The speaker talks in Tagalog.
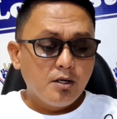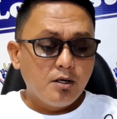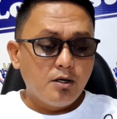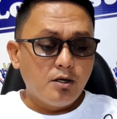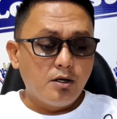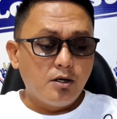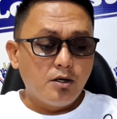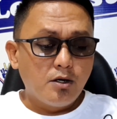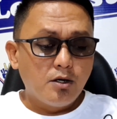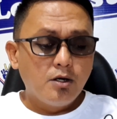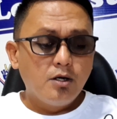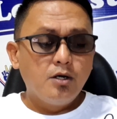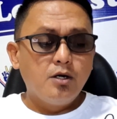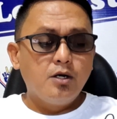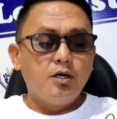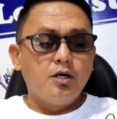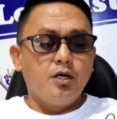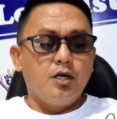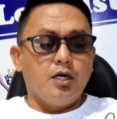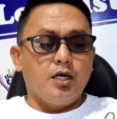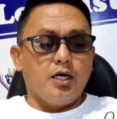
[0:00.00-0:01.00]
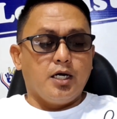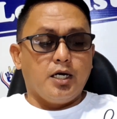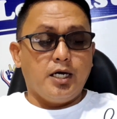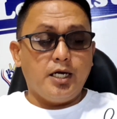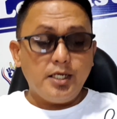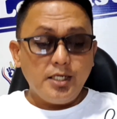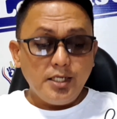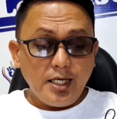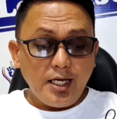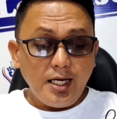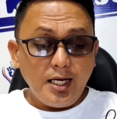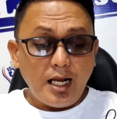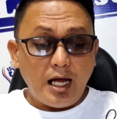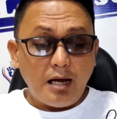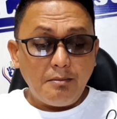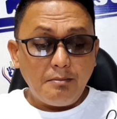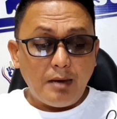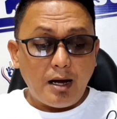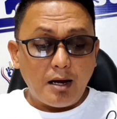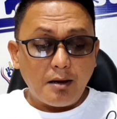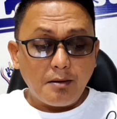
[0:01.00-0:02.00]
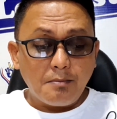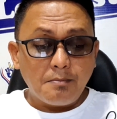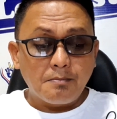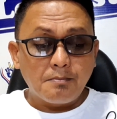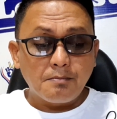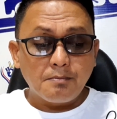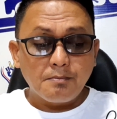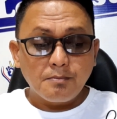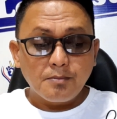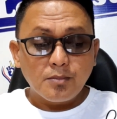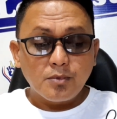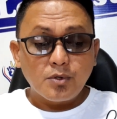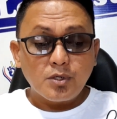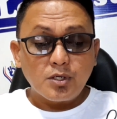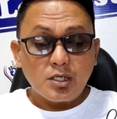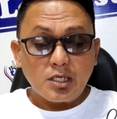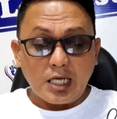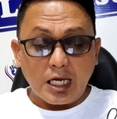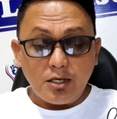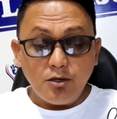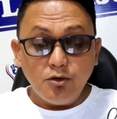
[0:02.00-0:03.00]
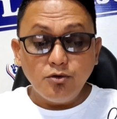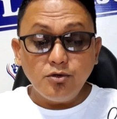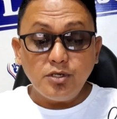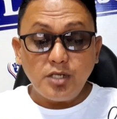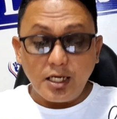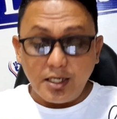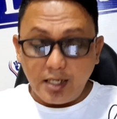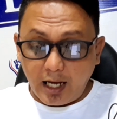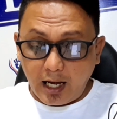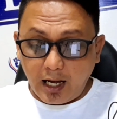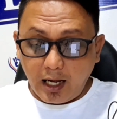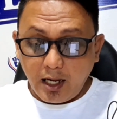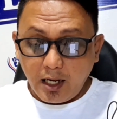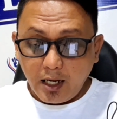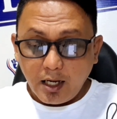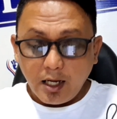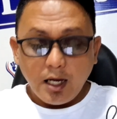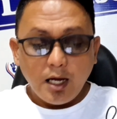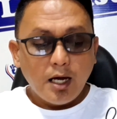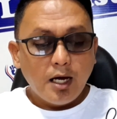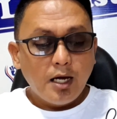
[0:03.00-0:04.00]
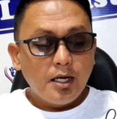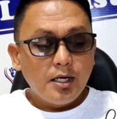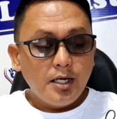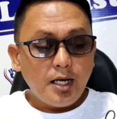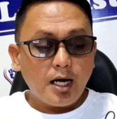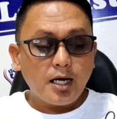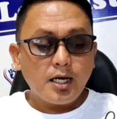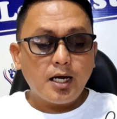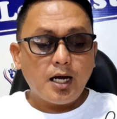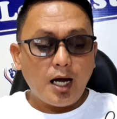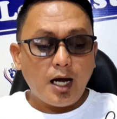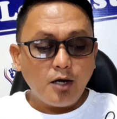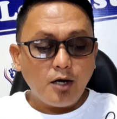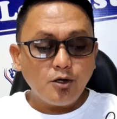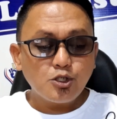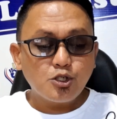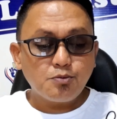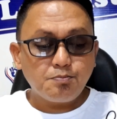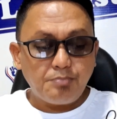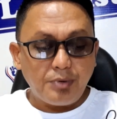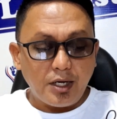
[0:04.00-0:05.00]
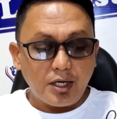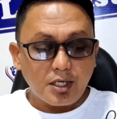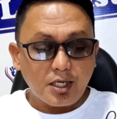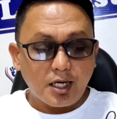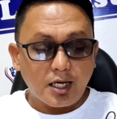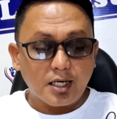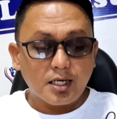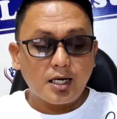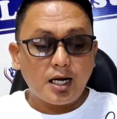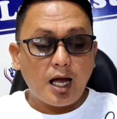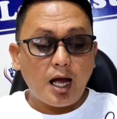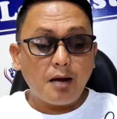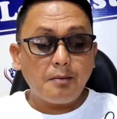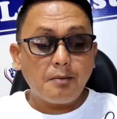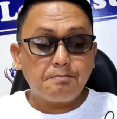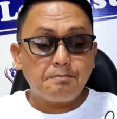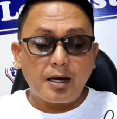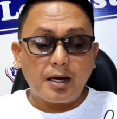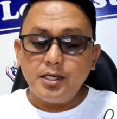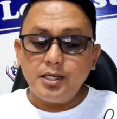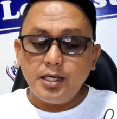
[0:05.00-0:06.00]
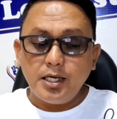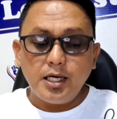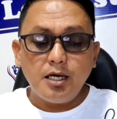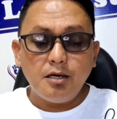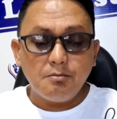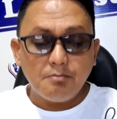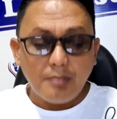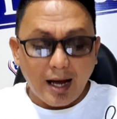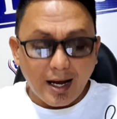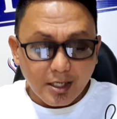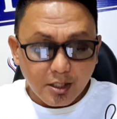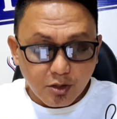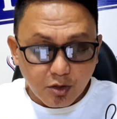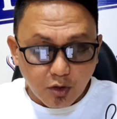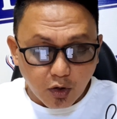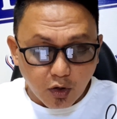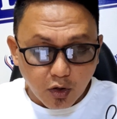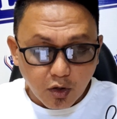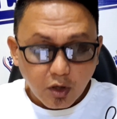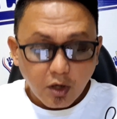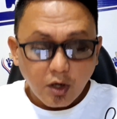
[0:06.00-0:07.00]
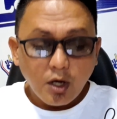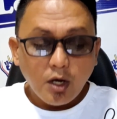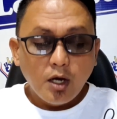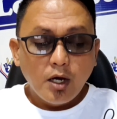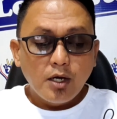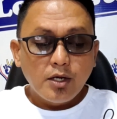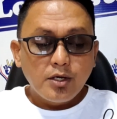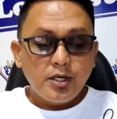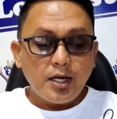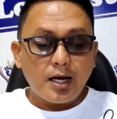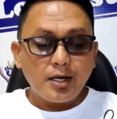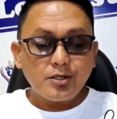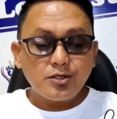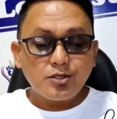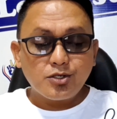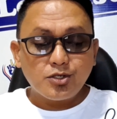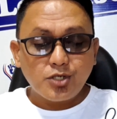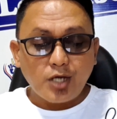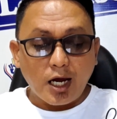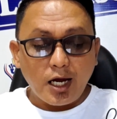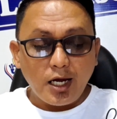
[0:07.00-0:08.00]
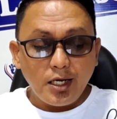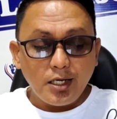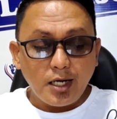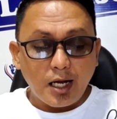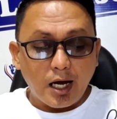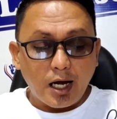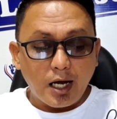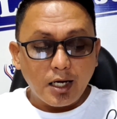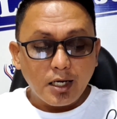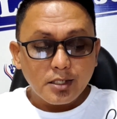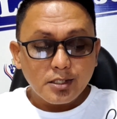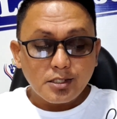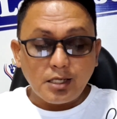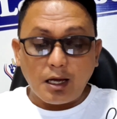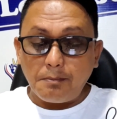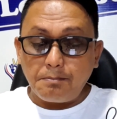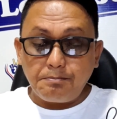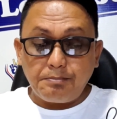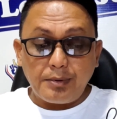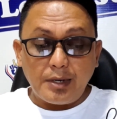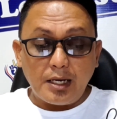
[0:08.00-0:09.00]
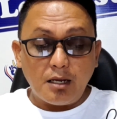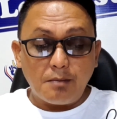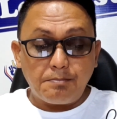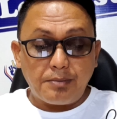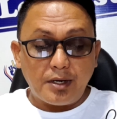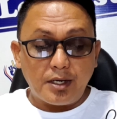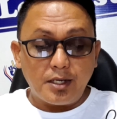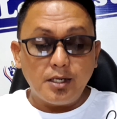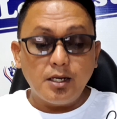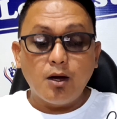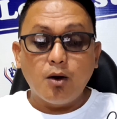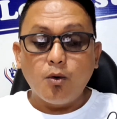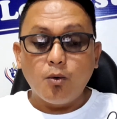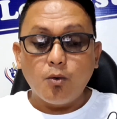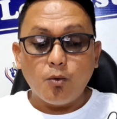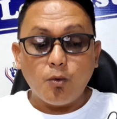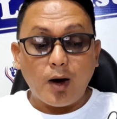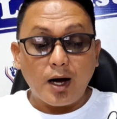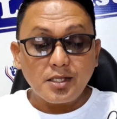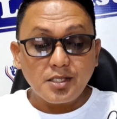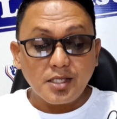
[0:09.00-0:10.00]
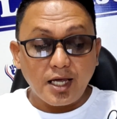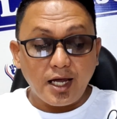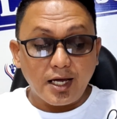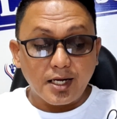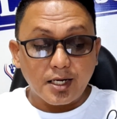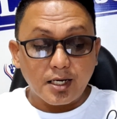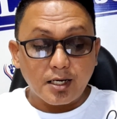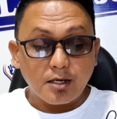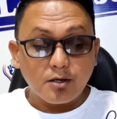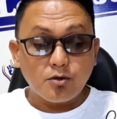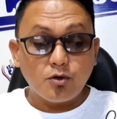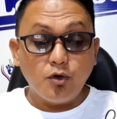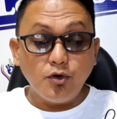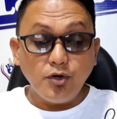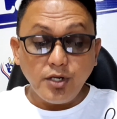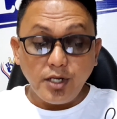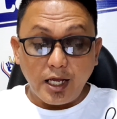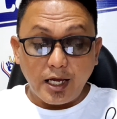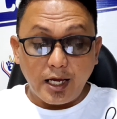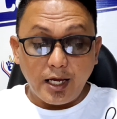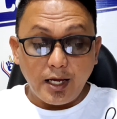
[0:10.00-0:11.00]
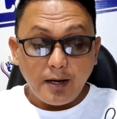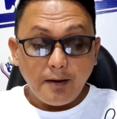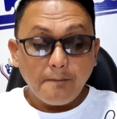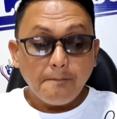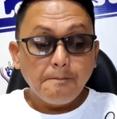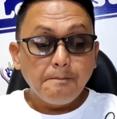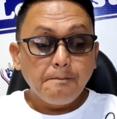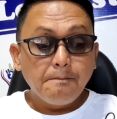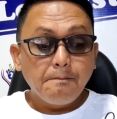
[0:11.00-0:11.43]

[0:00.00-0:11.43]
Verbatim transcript: Oh. Hindi lamang tinundi na ng House Speaker ang panghihimasok ng China sa Philippine water, kundi